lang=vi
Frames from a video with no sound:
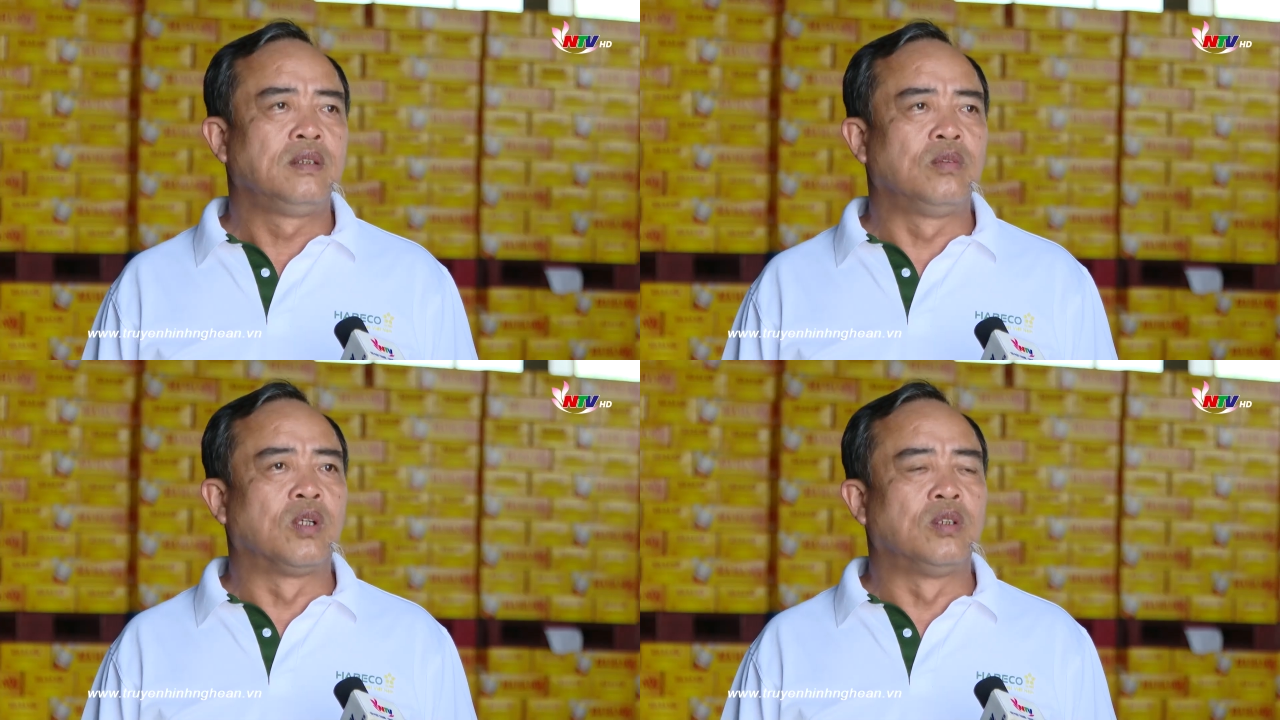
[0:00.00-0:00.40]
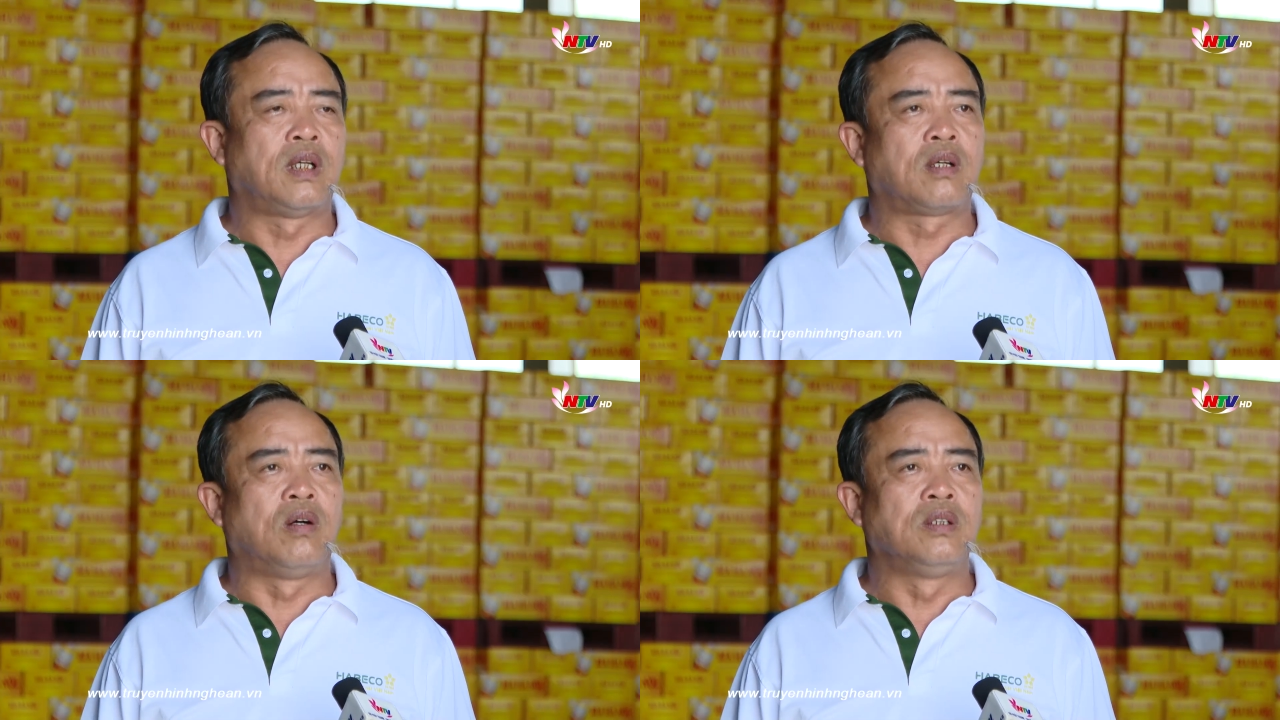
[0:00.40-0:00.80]
Chúng tôi
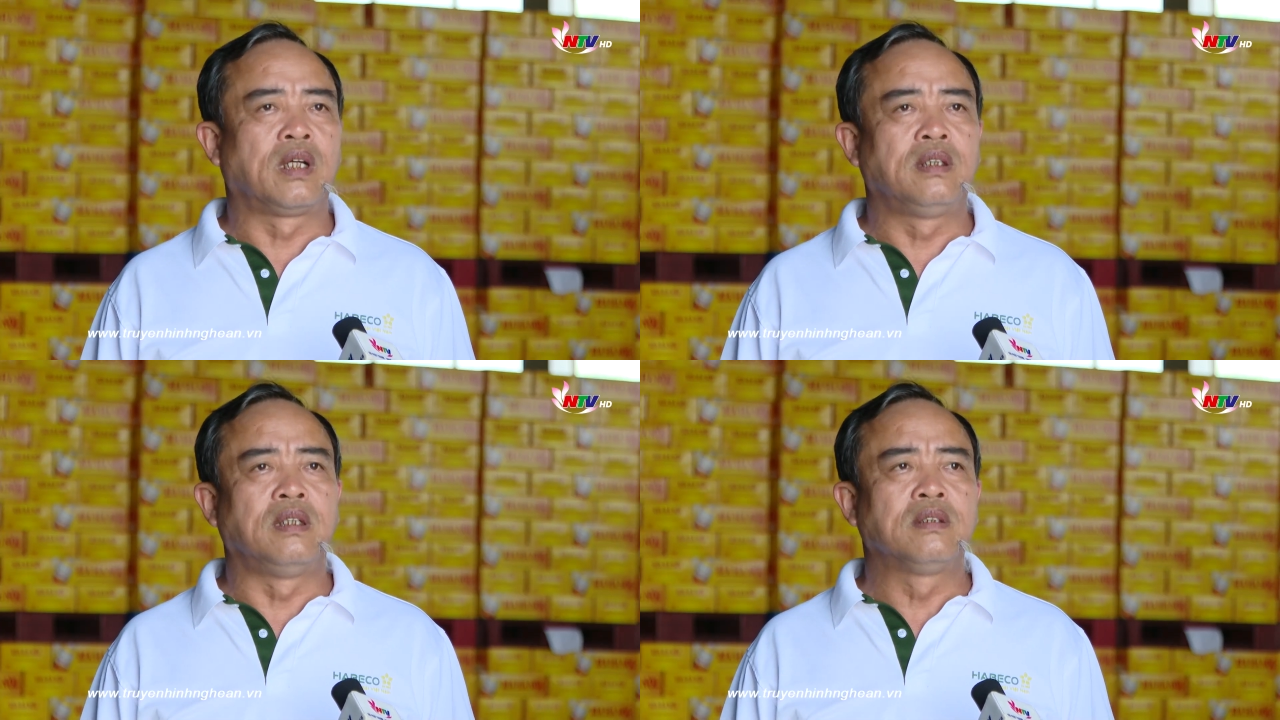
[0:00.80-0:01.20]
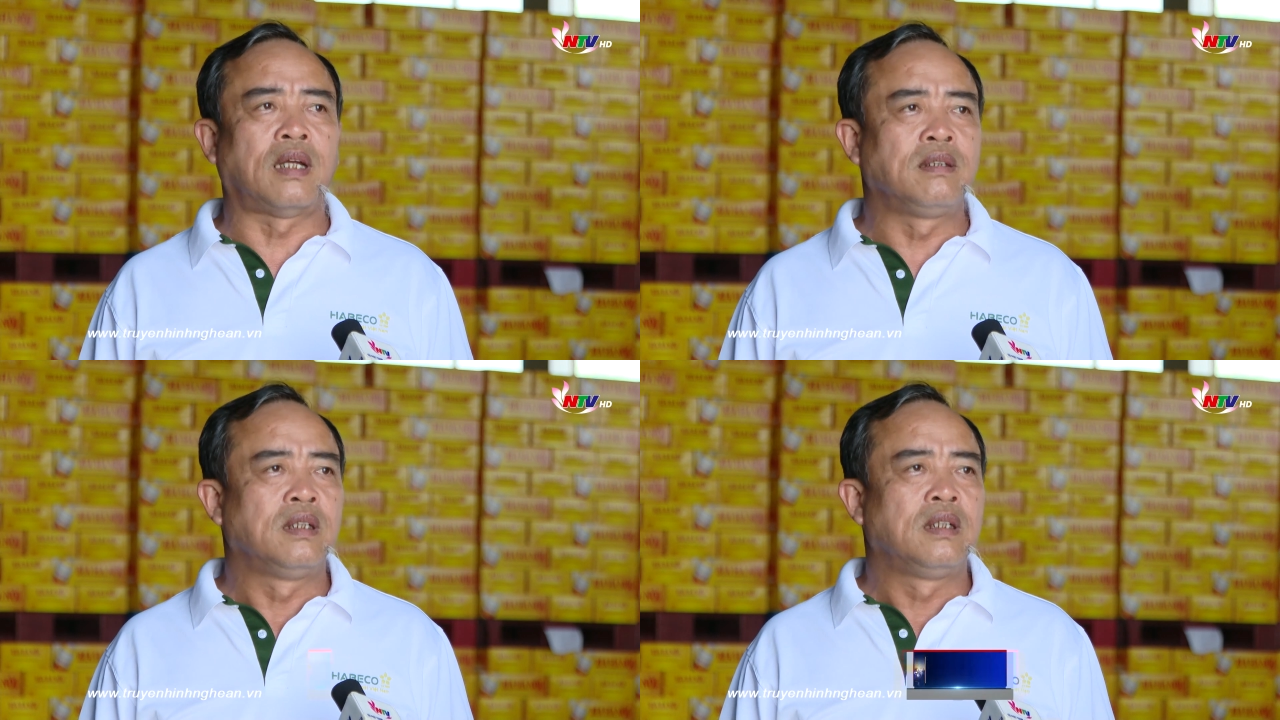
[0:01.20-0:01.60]
sẽ có những cái chính
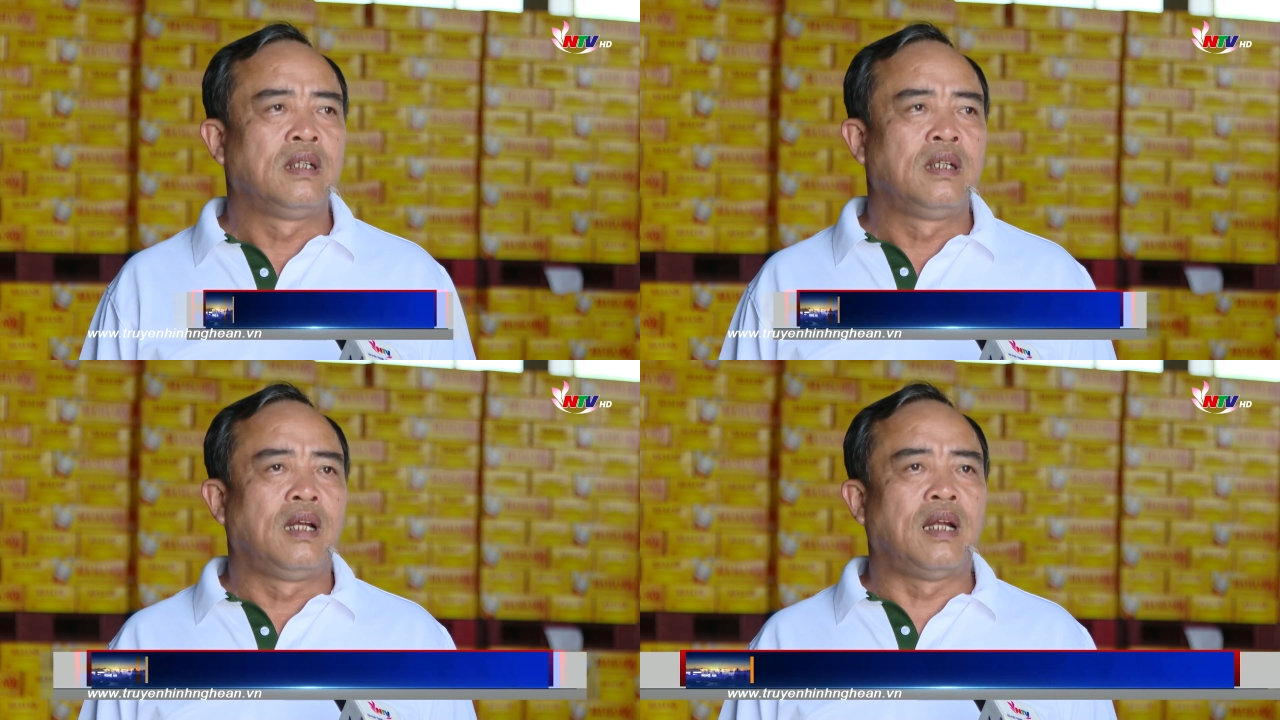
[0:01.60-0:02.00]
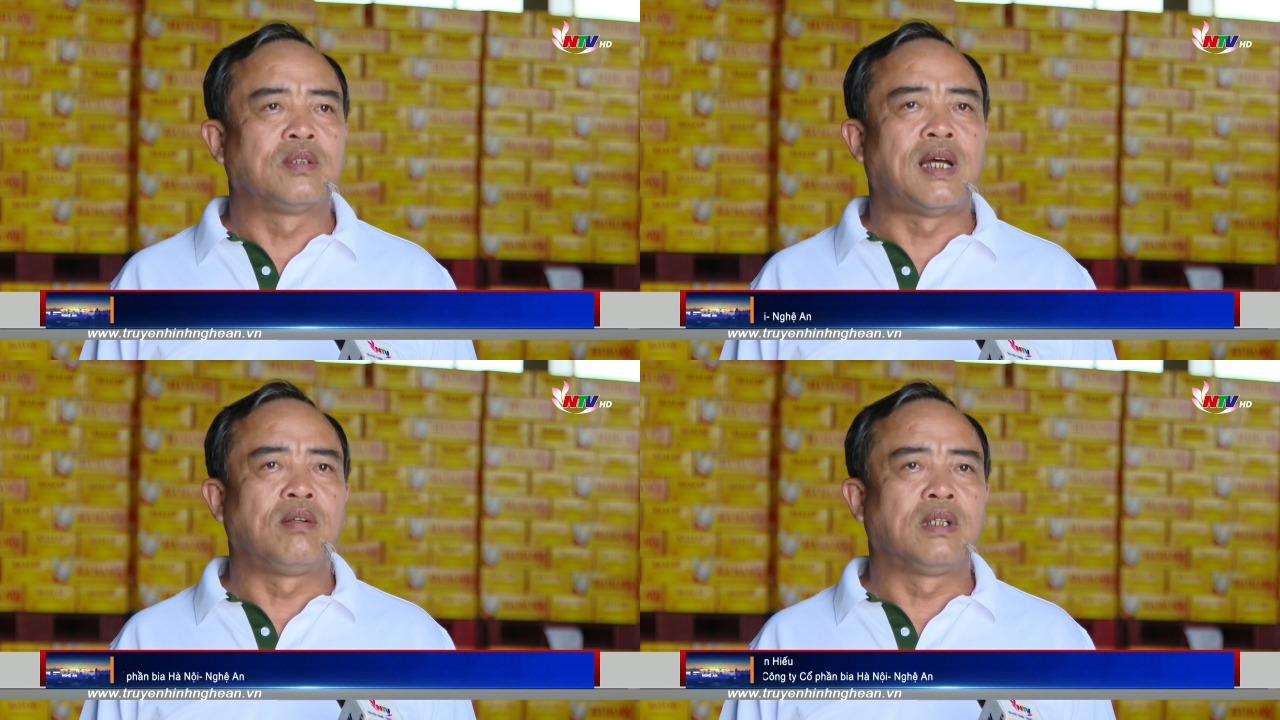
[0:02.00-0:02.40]
sách làm
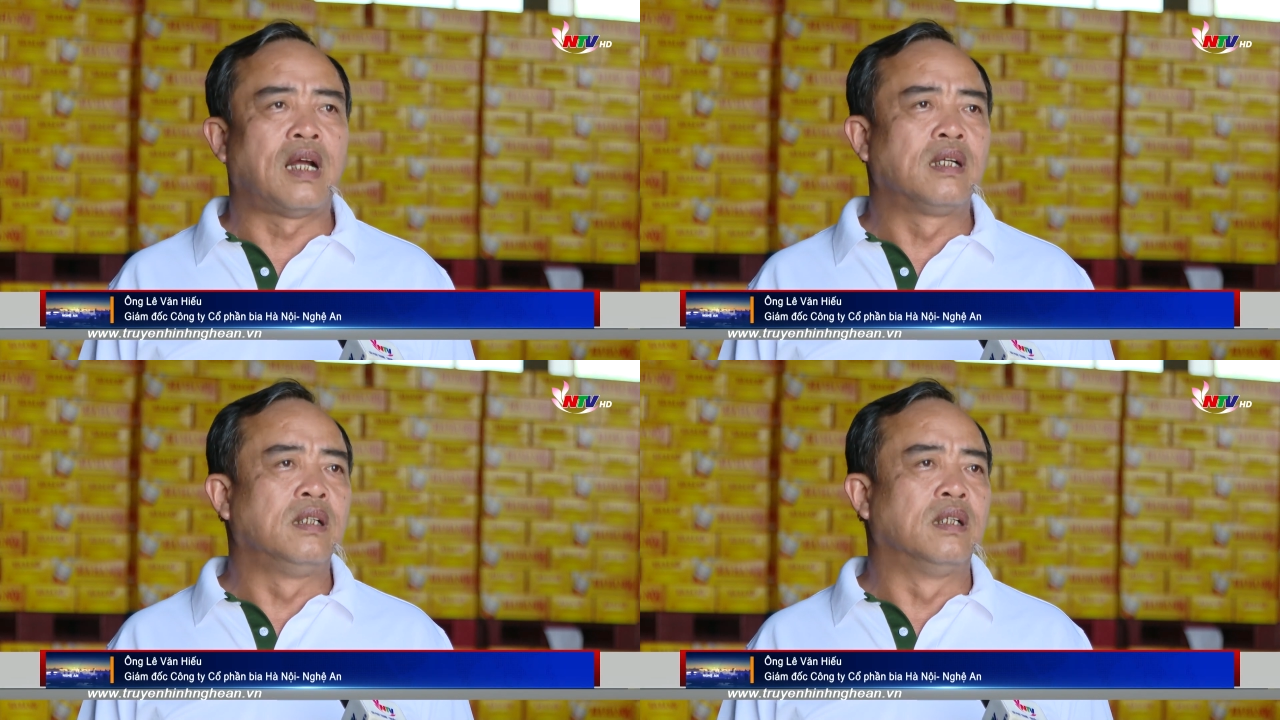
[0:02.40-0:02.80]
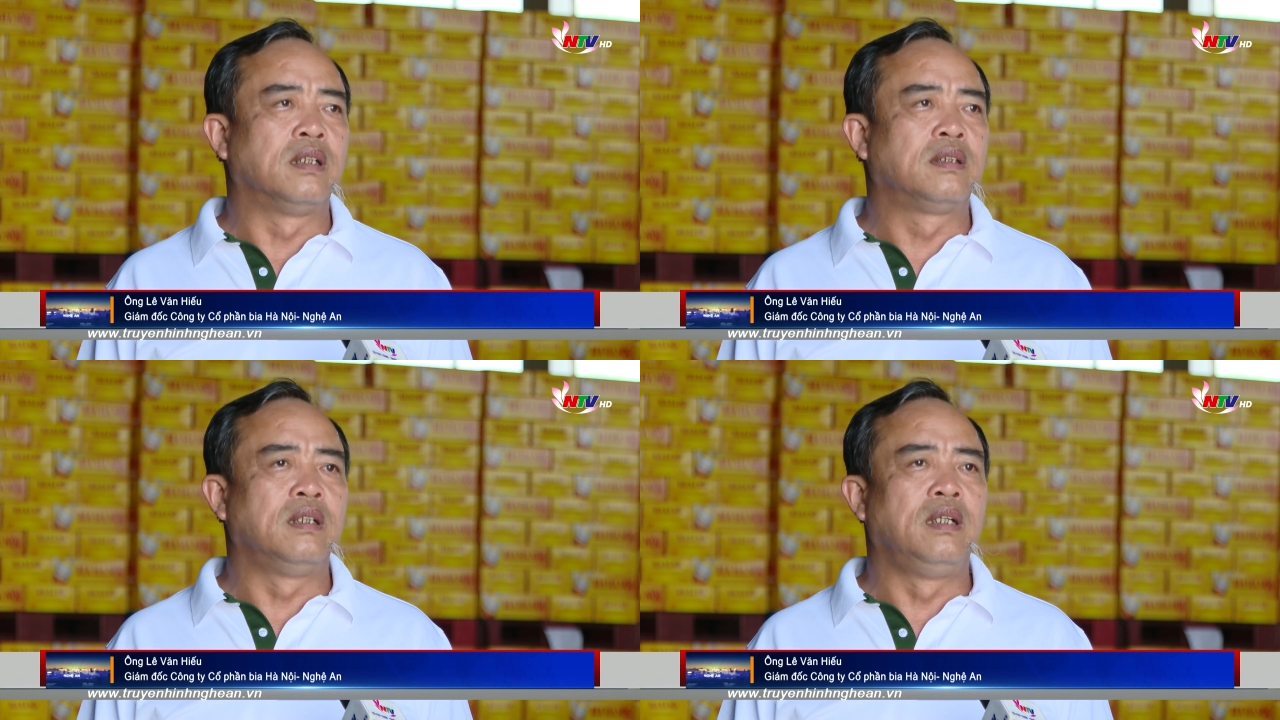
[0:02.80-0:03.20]
sao để tăng cường cái
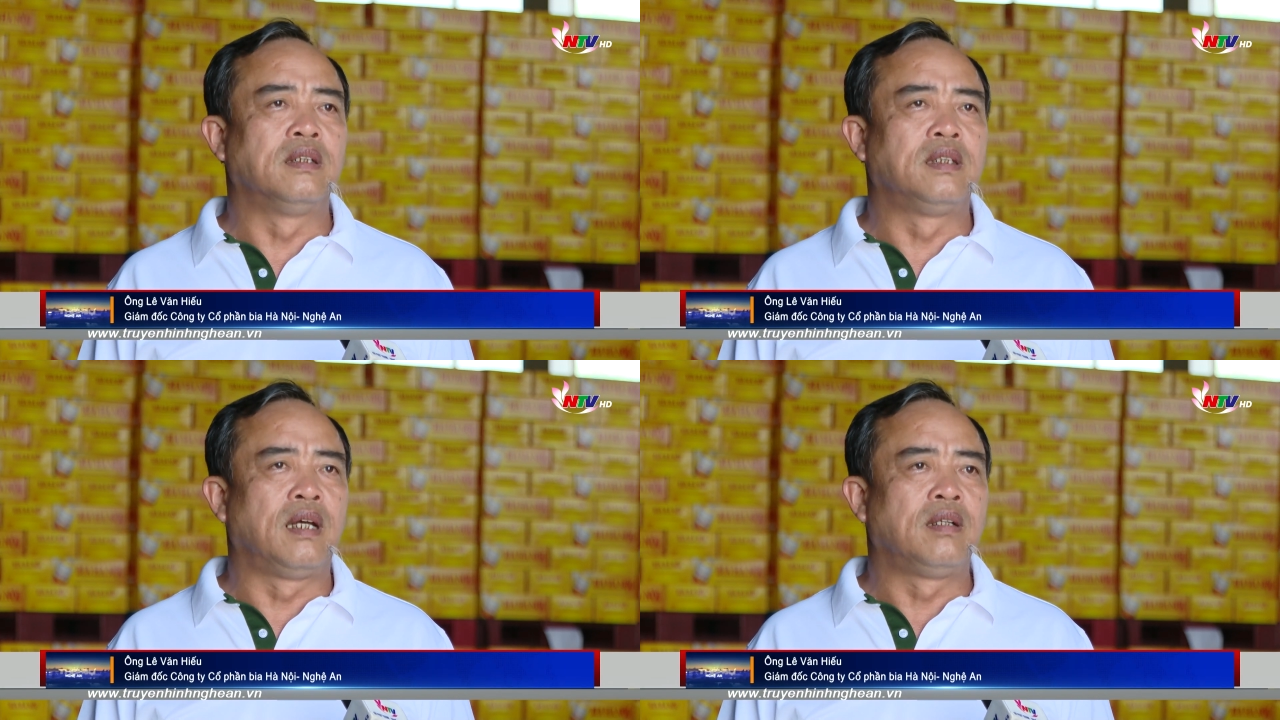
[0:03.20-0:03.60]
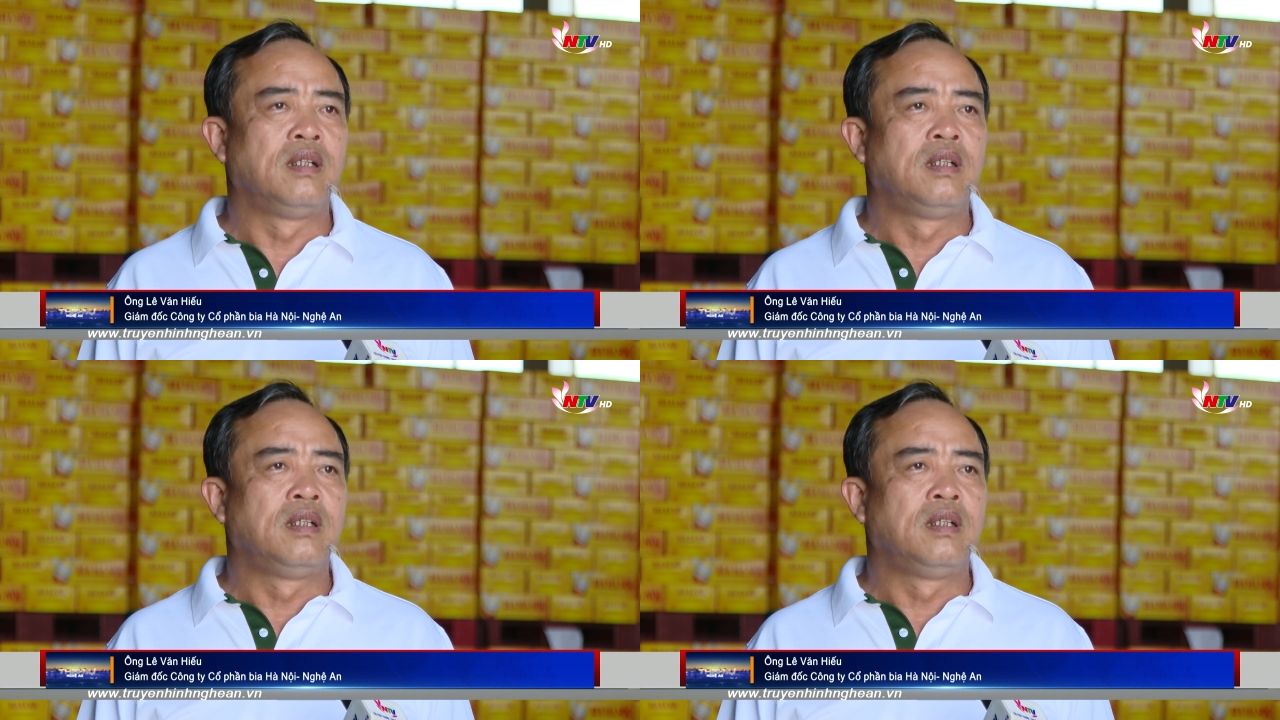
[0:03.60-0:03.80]
sự hiện diện